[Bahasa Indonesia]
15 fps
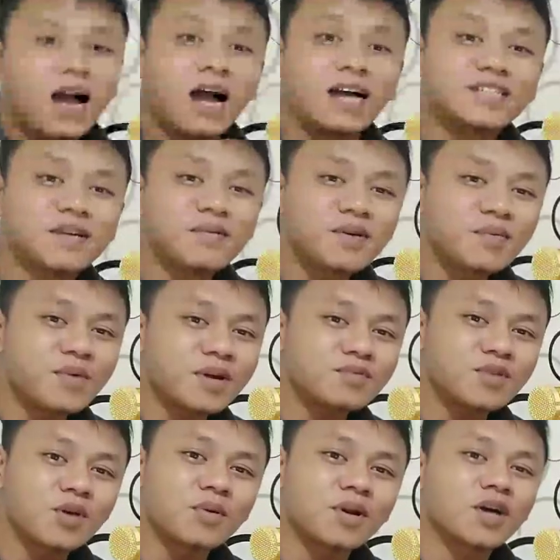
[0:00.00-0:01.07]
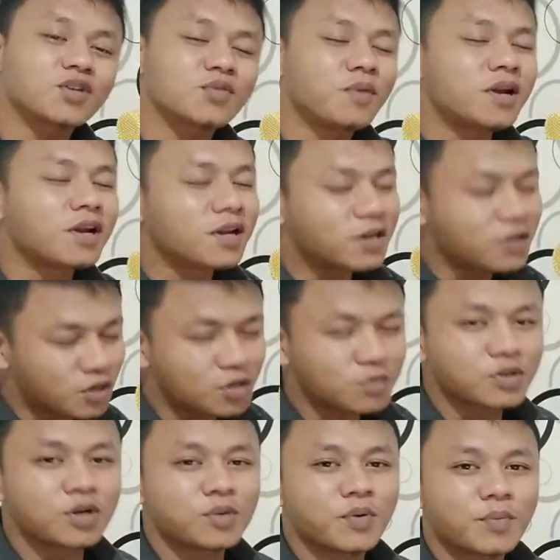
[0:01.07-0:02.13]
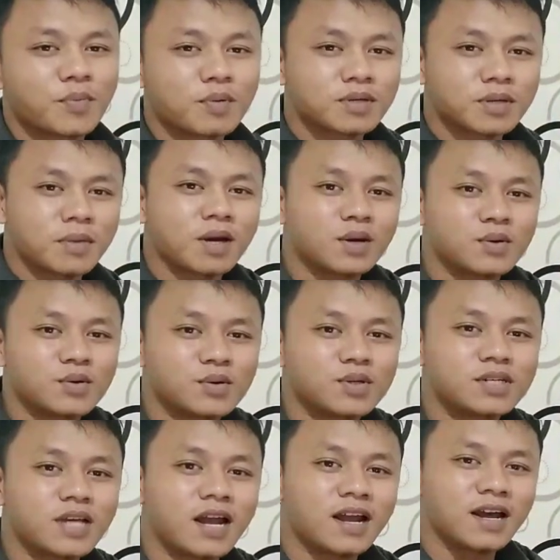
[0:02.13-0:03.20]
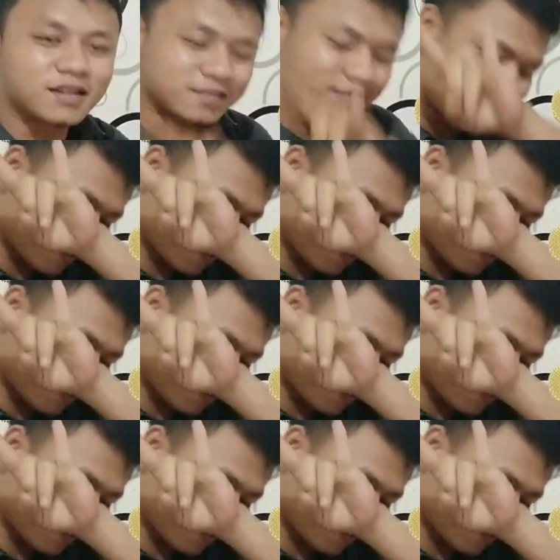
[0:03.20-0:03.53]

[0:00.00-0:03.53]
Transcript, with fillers: Assalamualaikum warahmatullahi wabarakatuh balik lagi di YouTube channel Perper bersama aku Sahlan